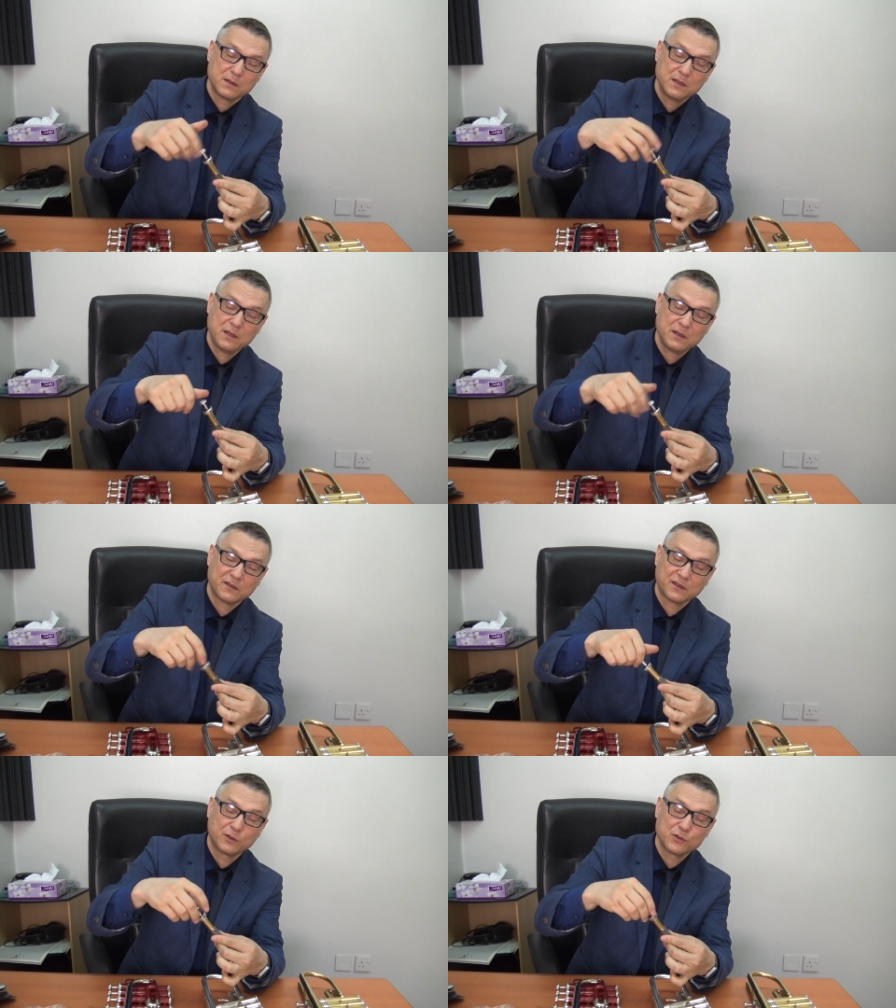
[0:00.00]
и
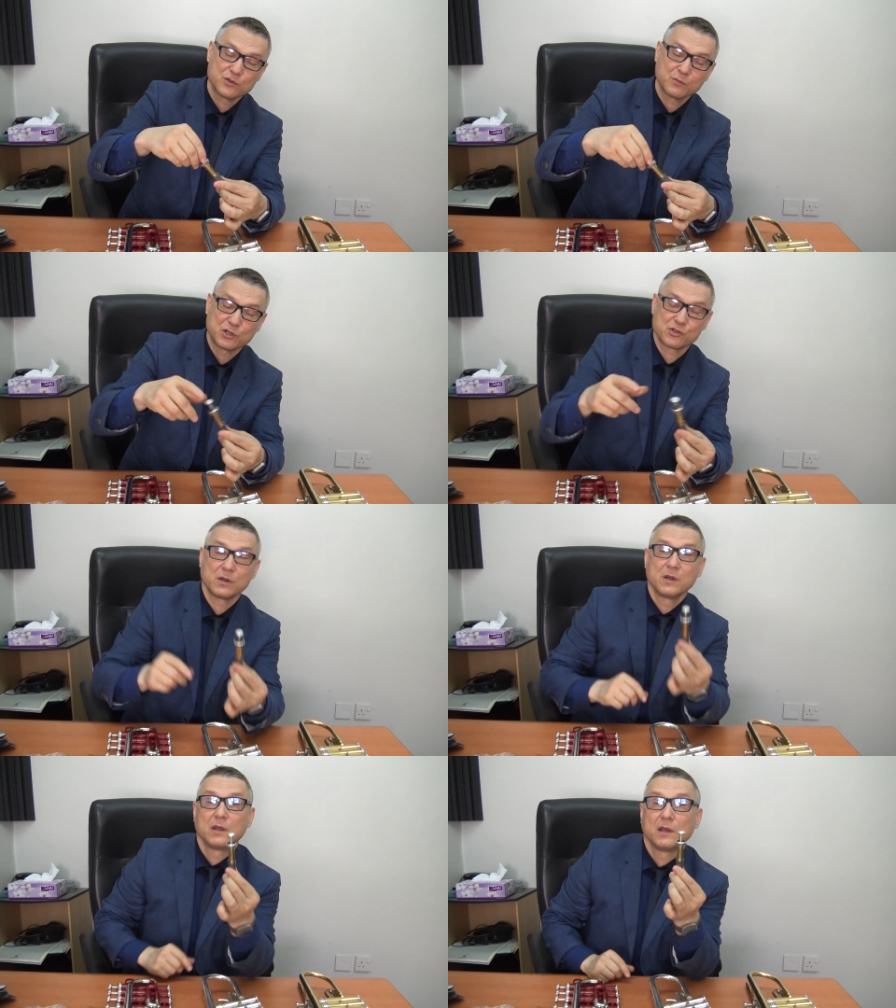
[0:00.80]
закручиваем крышку.
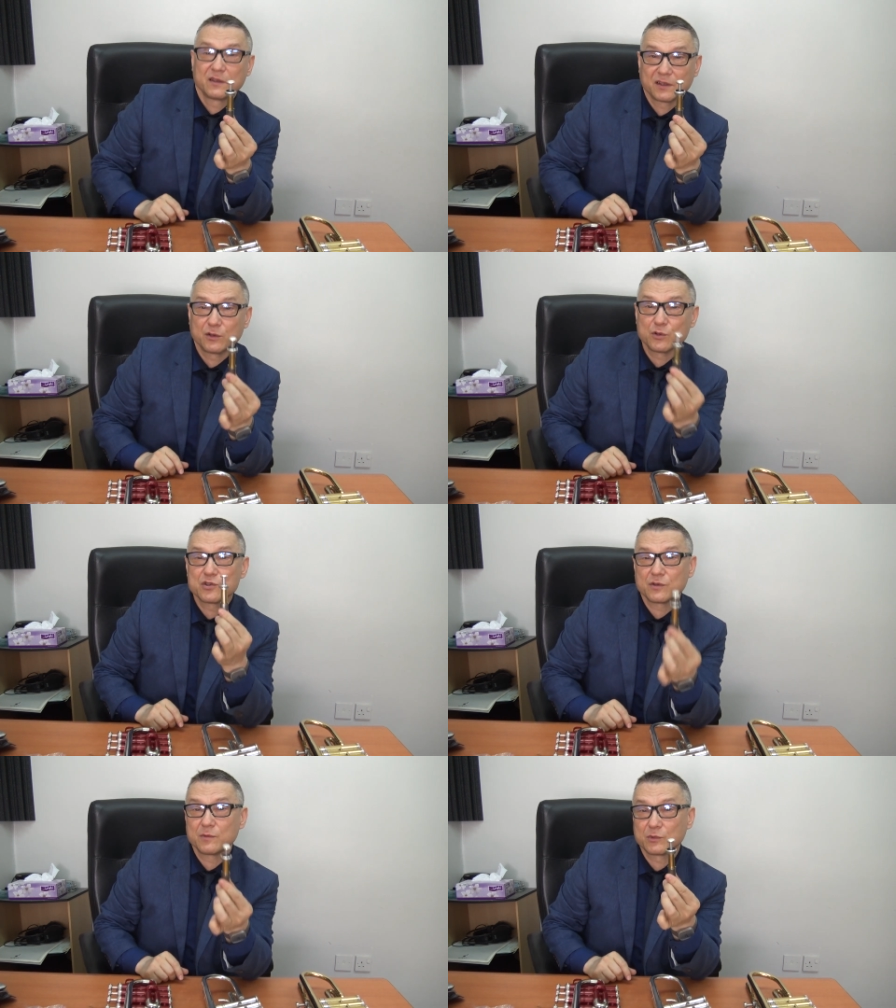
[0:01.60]

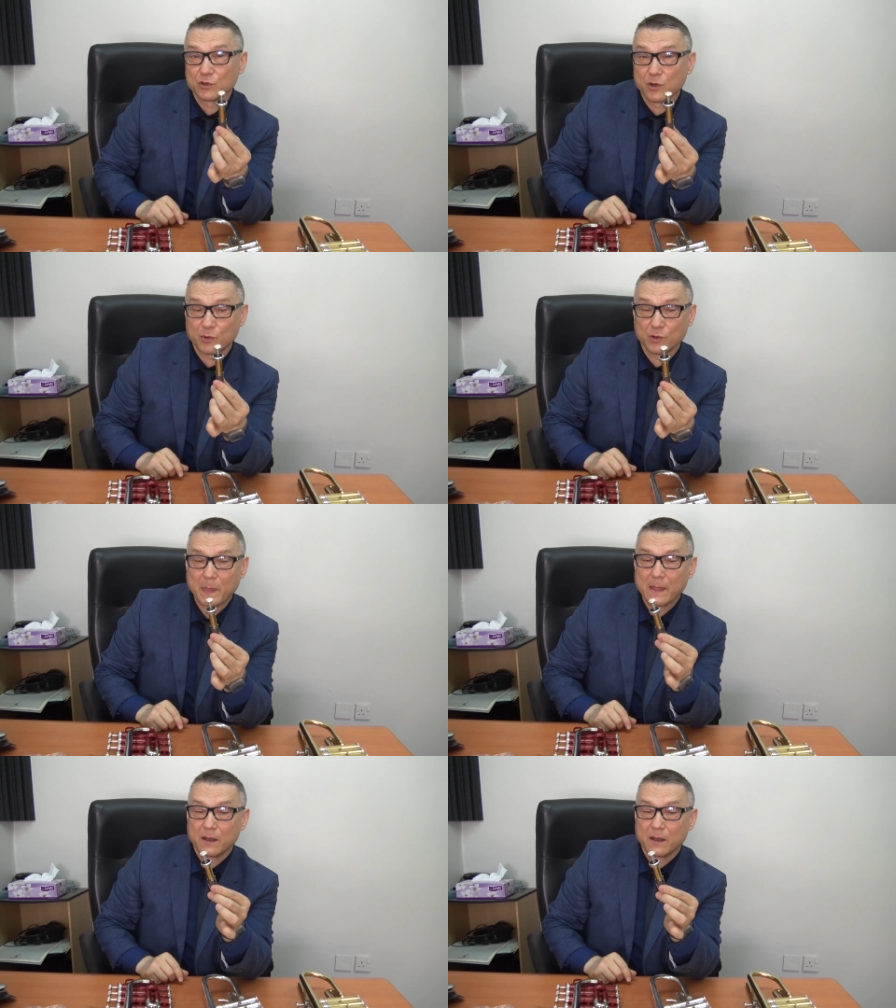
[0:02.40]
Закручиваем кнопку.